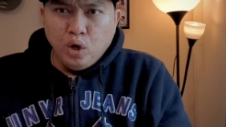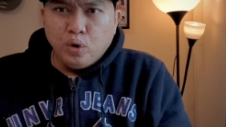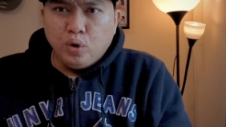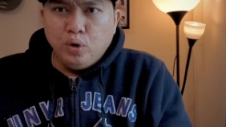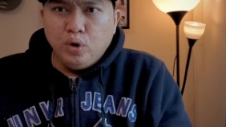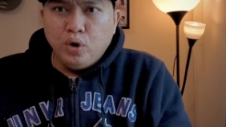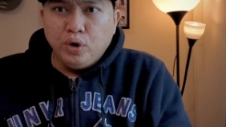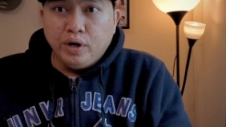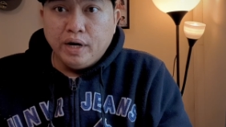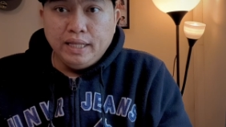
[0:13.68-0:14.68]
color
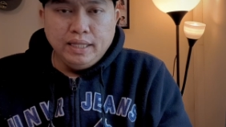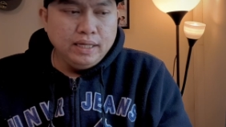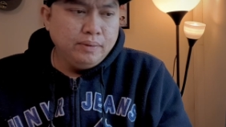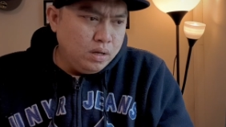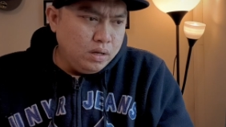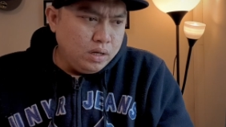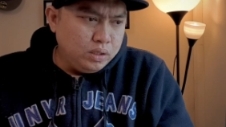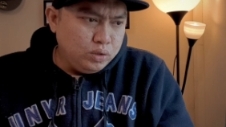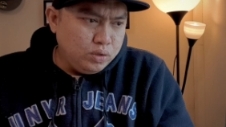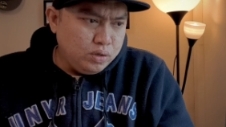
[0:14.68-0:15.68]
grading.
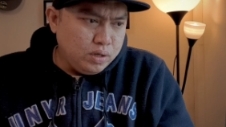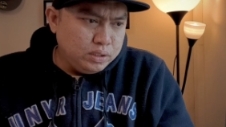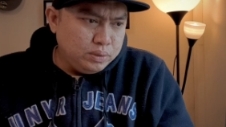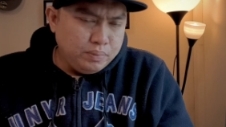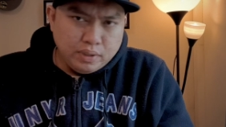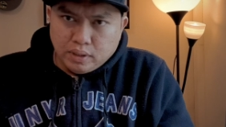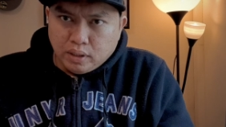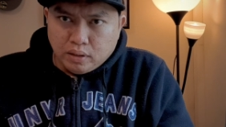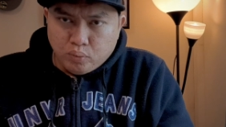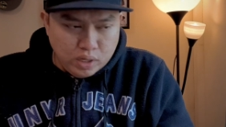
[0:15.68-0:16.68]
Ito as per
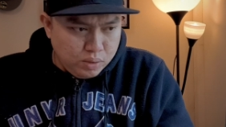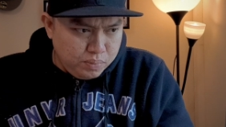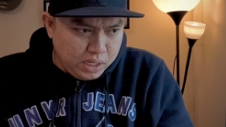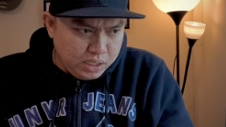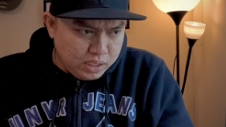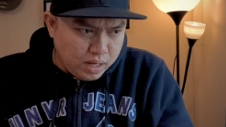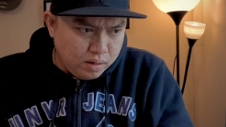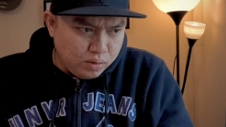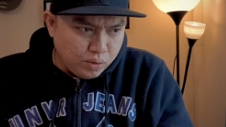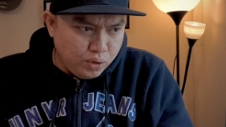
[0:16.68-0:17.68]
the Wikipedia,
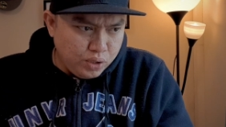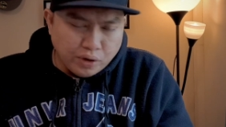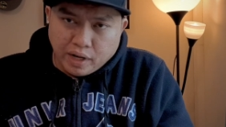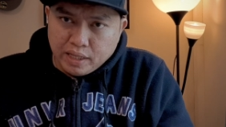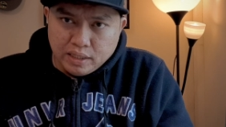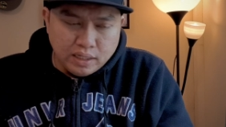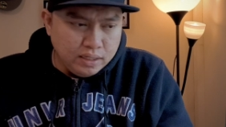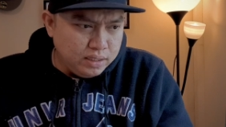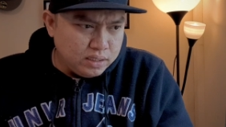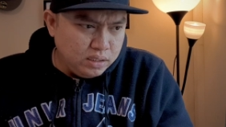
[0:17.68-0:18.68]
color grading
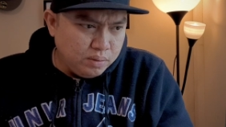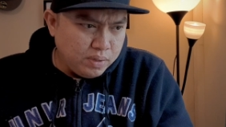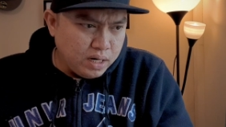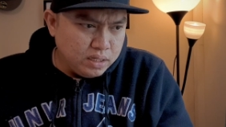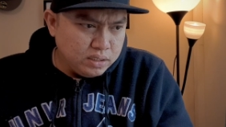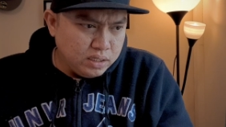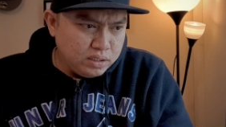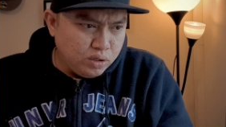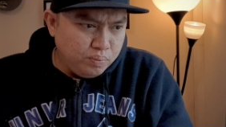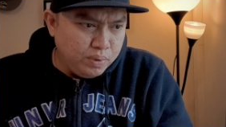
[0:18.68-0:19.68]
is the process
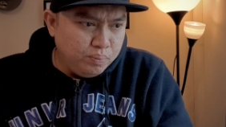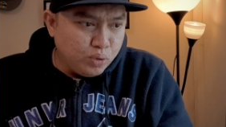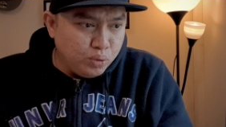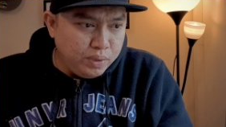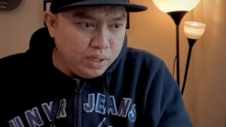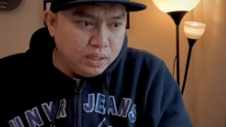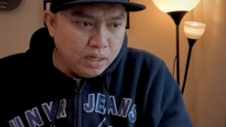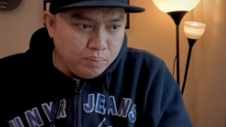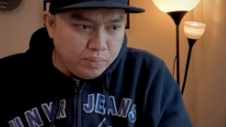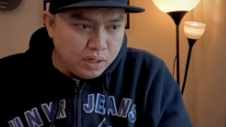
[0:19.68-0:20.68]
of improving the
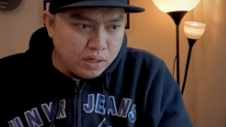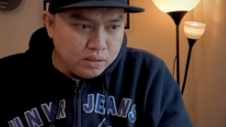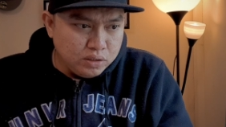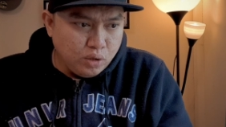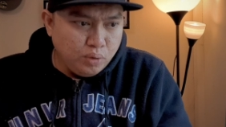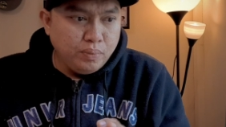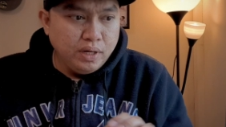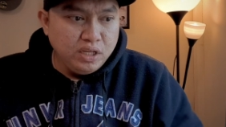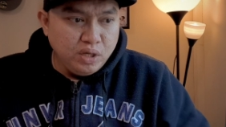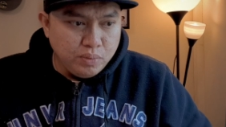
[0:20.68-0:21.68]
appearance of
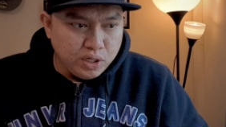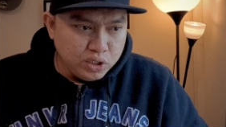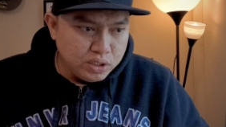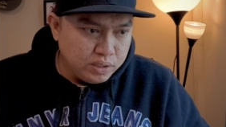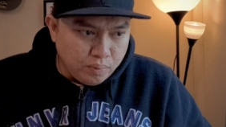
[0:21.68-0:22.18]
an image